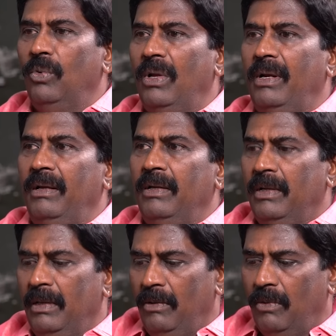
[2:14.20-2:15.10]
ஒரு
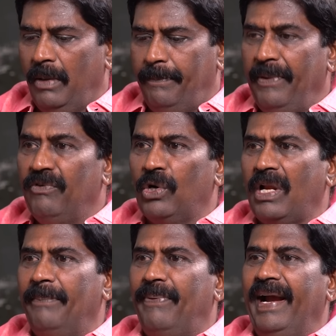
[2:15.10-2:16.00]
ஒரு
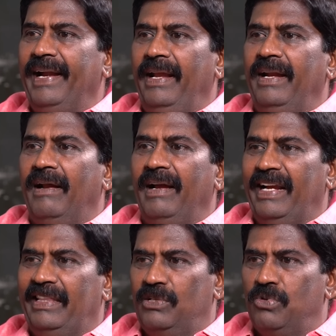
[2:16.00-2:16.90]
பிவோட்டல் பாயிண்ட் என்று
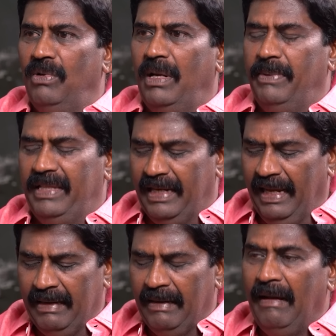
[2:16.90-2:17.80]
ஆங்கிலத்தில் சொல்வார் பார்த்தீங்களா
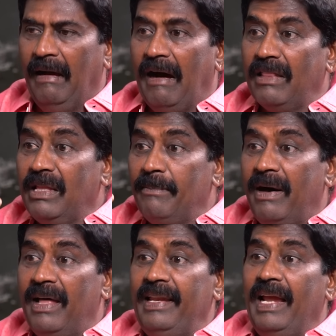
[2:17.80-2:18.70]
அந்த
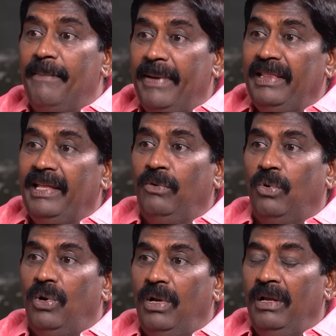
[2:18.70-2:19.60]
மாதிரி அமைந்த
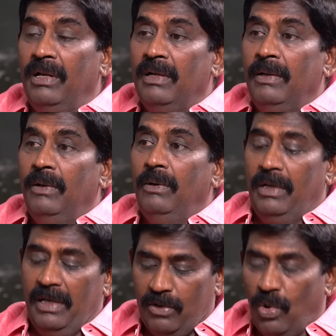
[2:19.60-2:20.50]
ஒரு
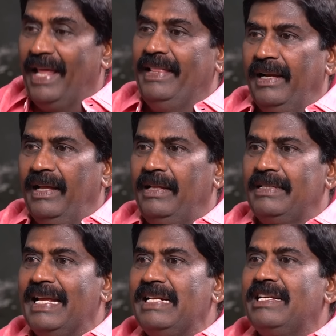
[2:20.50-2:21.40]
கொலை தான்
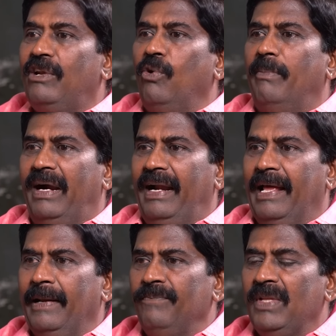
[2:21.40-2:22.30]
அதாவது சென்சிட்டிவ்
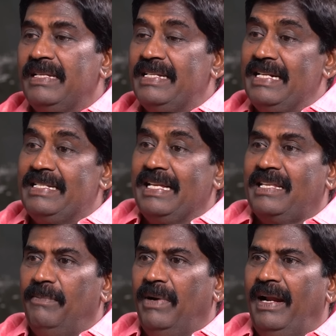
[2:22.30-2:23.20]
மர்டர்
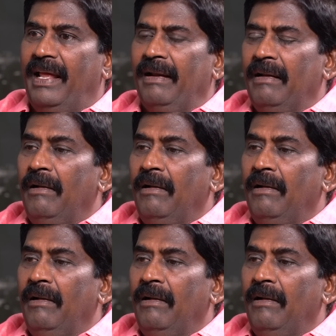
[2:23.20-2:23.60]
சென்சேஷனல் மர்டர்